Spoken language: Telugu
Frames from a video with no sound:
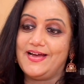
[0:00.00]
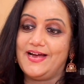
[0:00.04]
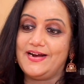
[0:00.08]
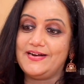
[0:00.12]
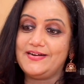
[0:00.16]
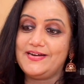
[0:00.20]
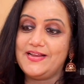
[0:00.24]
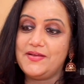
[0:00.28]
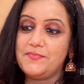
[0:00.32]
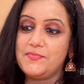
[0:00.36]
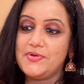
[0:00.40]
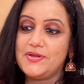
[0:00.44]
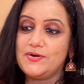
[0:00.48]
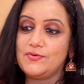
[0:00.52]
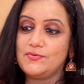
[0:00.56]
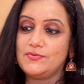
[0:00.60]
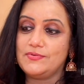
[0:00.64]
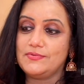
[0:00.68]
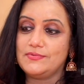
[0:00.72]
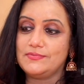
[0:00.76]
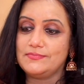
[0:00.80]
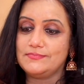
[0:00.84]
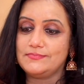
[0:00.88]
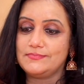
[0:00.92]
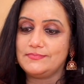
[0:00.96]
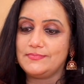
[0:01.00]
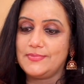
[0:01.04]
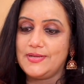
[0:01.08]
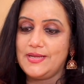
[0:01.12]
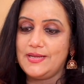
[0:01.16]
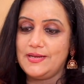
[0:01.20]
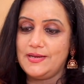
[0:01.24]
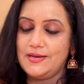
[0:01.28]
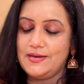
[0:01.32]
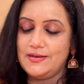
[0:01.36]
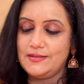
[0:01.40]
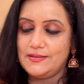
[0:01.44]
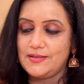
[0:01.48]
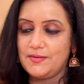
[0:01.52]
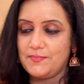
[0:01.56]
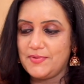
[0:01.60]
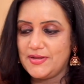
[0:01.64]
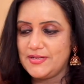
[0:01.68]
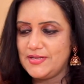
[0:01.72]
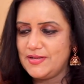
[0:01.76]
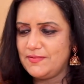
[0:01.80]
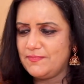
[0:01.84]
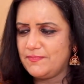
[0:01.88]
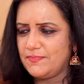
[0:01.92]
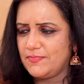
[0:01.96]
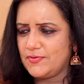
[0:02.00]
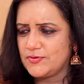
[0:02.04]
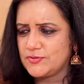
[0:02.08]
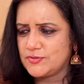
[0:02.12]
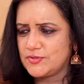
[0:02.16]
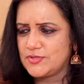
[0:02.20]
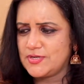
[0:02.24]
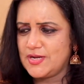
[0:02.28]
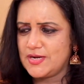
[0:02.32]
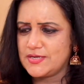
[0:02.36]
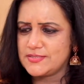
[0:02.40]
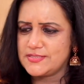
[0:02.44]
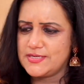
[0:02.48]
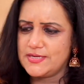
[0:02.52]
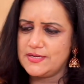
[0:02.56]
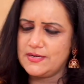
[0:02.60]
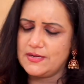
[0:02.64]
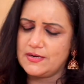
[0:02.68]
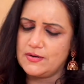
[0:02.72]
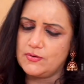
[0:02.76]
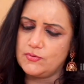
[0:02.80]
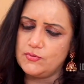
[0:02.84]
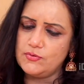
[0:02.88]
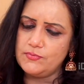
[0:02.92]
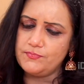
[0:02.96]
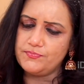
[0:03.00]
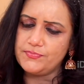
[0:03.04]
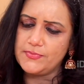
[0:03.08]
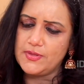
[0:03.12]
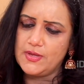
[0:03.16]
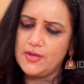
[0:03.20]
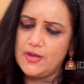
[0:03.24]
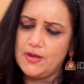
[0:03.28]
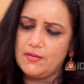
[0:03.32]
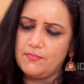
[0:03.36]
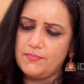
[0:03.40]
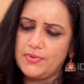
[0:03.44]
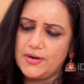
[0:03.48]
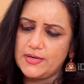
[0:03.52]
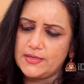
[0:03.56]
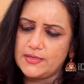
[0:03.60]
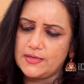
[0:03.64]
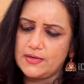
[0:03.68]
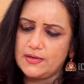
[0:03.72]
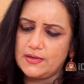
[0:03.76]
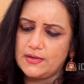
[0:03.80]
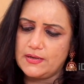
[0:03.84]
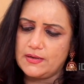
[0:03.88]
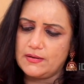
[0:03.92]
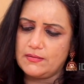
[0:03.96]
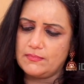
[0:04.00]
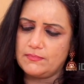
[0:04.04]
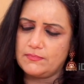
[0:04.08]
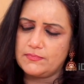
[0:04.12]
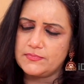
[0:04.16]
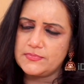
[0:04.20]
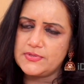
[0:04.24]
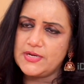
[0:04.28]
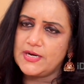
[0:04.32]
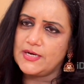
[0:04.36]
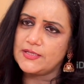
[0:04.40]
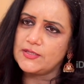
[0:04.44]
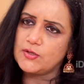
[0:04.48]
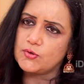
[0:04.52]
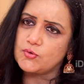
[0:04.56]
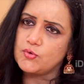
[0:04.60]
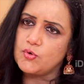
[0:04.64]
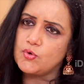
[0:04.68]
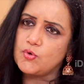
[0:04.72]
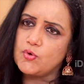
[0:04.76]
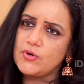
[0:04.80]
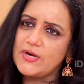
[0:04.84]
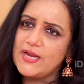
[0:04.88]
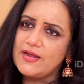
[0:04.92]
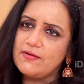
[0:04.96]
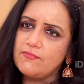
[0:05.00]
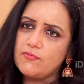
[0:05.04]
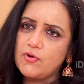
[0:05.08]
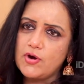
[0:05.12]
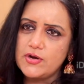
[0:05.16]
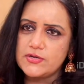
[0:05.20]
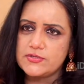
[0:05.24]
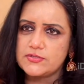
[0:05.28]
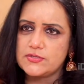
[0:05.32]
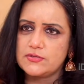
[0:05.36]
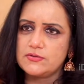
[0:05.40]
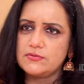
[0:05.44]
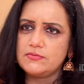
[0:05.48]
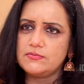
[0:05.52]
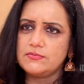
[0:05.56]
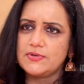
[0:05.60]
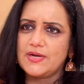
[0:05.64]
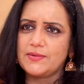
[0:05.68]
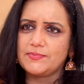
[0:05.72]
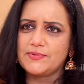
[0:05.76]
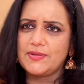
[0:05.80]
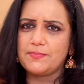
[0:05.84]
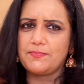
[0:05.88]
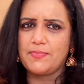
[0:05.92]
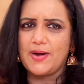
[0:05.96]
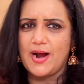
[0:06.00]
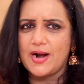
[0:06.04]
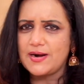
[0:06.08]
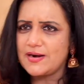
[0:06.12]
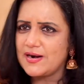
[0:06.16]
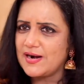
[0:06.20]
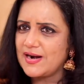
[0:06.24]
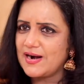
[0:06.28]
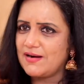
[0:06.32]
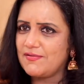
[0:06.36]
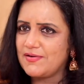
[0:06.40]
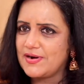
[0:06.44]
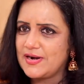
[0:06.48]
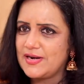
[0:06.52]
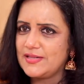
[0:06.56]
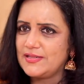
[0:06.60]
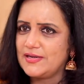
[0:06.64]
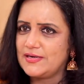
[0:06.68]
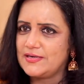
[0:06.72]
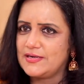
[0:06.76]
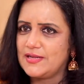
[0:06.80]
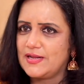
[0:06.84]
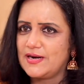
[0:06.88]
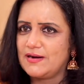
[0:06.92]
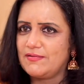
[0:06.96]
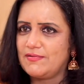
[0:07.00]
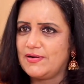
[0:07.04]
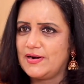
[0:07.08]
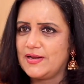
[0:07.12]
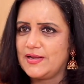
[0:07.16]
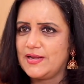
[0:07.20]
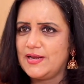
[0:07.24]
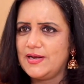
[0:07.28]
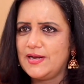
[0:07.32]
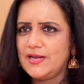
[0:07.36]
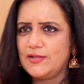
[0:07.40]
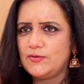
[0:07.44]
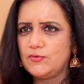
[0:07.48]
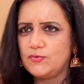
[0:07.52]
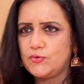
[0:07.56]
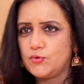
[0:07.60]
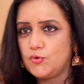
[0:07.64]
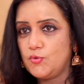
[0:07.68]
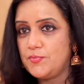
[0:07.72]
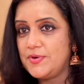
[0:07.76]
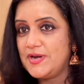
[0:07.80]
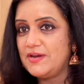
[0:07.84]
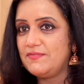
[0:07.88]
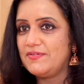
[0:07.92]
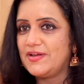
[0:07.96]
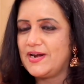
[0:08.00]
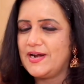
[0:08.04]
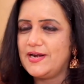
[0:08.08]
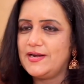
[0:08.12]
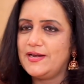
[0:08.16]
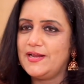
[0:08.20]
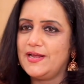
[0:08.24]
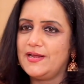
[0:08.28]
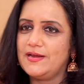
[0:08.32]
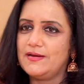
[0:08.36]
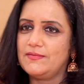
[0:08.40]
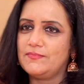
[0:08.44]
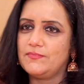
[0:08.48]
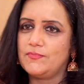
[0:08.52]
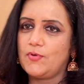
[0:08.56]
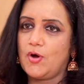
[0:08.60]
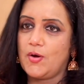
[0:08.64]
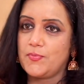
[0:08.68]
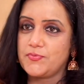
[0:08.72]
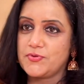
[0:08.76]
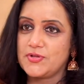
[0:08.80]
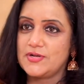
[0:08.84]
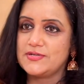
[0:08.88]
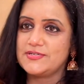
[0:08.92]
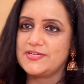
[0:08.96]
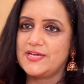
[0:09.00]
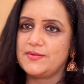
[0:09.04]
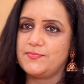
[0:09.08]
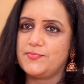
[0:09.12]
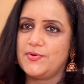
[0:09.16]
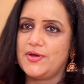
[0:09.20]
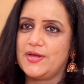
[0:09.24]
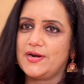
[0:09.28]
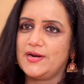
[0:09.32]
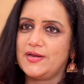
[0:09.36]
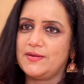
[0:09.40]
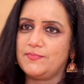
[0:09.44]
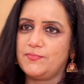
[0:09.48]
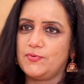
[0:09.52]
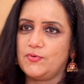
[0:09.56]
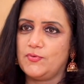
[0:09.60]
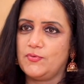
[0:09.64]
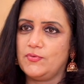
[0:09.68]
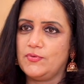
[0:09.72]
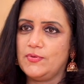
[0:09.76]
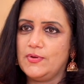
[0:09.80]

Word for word: అంటే మీరు ఈ ఇంతమంది వస్తున్నారు సింగర్లు బట్ నిలదొక్కునే వాయిస్లు లేకపోతే పాటలు రావట్లేదు అంటారా వాళ్ళకి లేదు టూ మెనీ వెరైటీ ఆప్షన్స్ అయిపోయారా ఇప్పుడు